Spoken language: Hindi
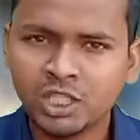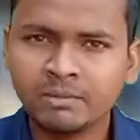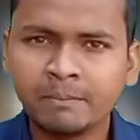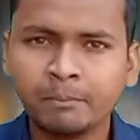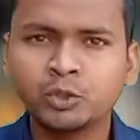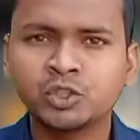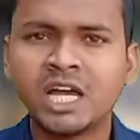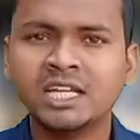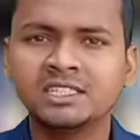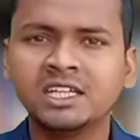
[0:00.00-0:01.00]
से भी
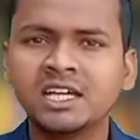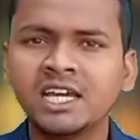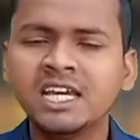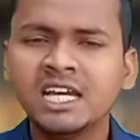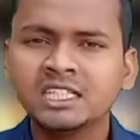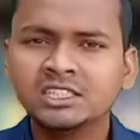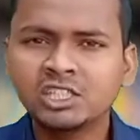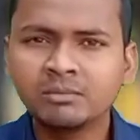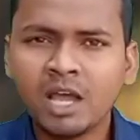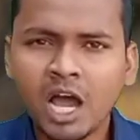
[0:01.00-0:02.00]
पूछताछ की गई
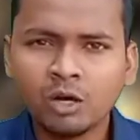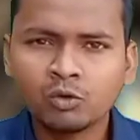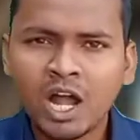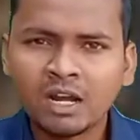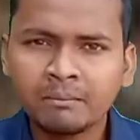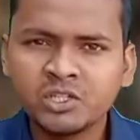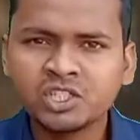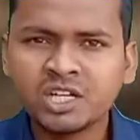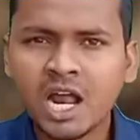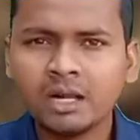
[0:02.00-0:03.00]
जिसमें अनुराग
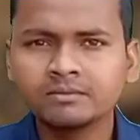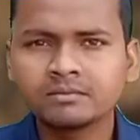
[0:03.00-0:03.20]
मिश्रा